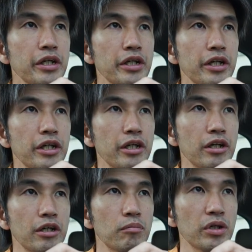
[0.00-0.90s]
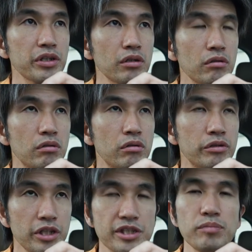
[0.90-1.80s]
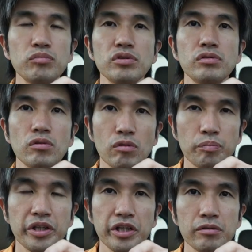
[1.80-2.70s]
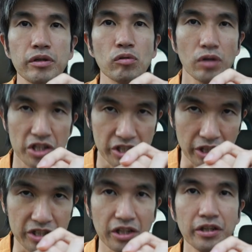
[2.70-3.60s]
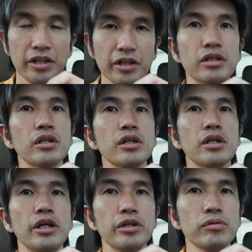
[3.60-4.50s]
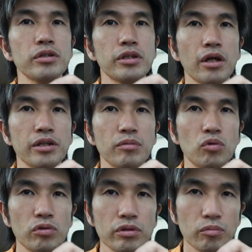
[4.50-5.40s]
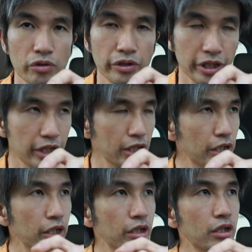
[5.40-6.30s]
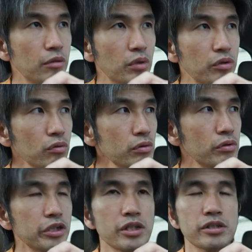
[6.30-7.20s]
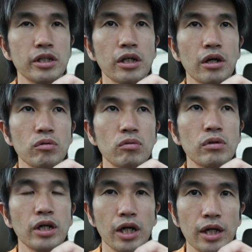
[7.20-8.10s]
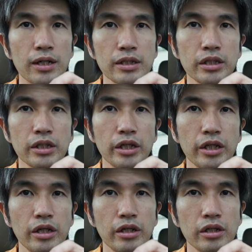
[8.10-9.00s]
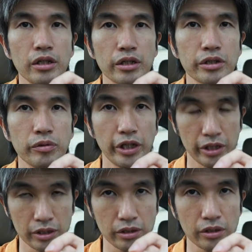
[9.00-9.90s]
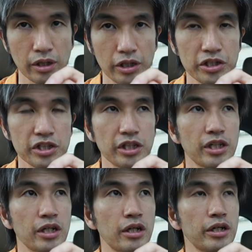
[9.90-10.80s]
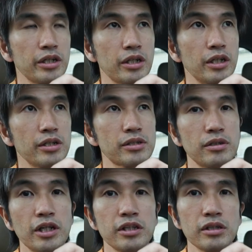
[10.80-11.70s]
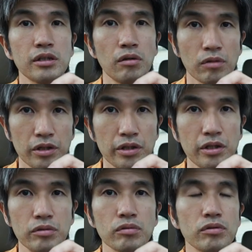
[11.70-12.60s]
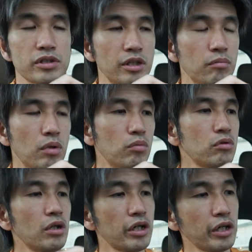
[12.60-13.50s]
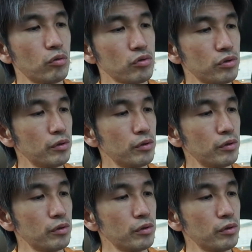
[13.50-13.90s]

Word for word: えー、まあ、ね、全文を PDF で公開したりしたんで、え読んでた方も多いと思うんで、えー、まあ、どういうふうにですねあの本が、えー、去年から1年間かけて作られていったのかっていうのをですね、まあ、僕は結構